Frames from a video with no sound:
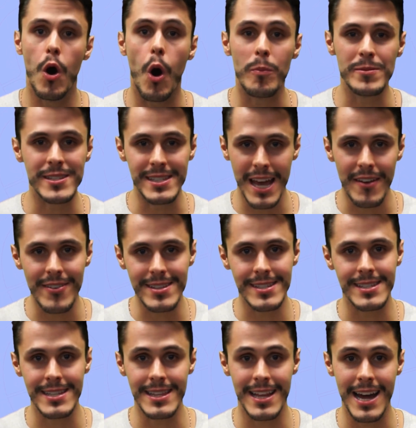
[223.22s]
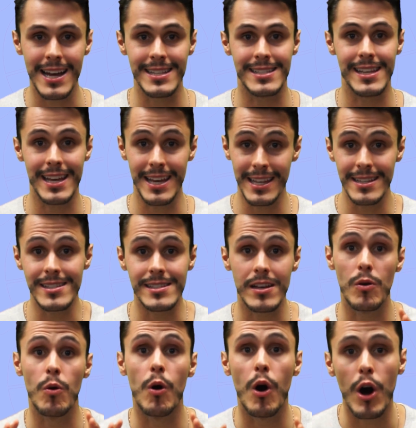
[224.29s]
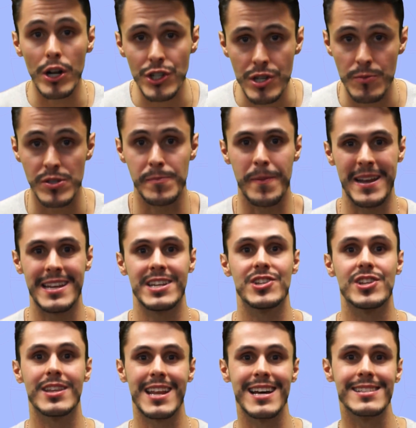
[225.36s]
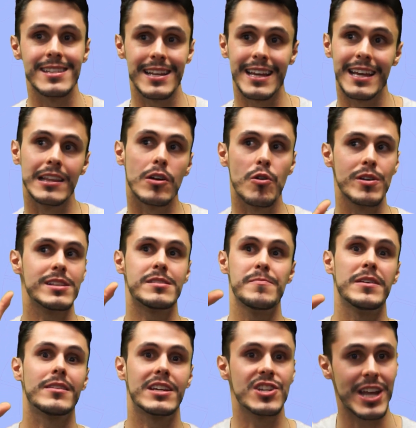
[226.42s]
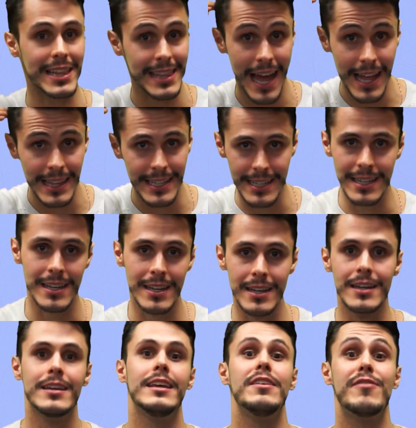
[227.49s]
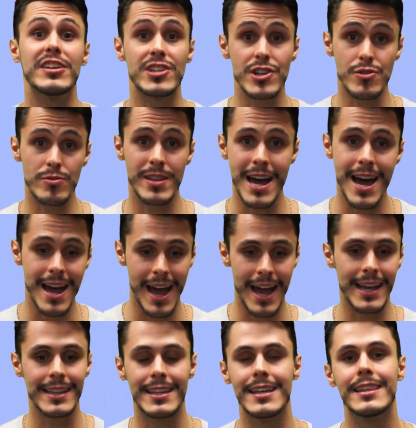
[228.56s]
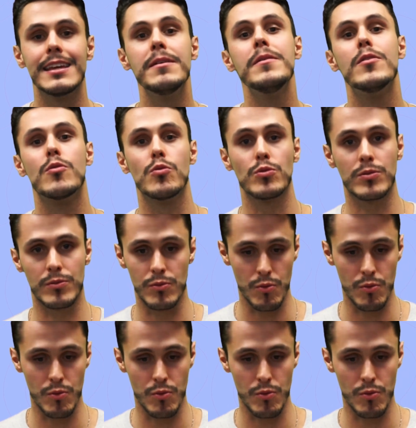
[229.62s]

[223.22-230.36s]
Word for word: Observe esses sinais, eles são ótimos para te trazer aquele conhecimento que já está ali e vai te ajudar a entender o,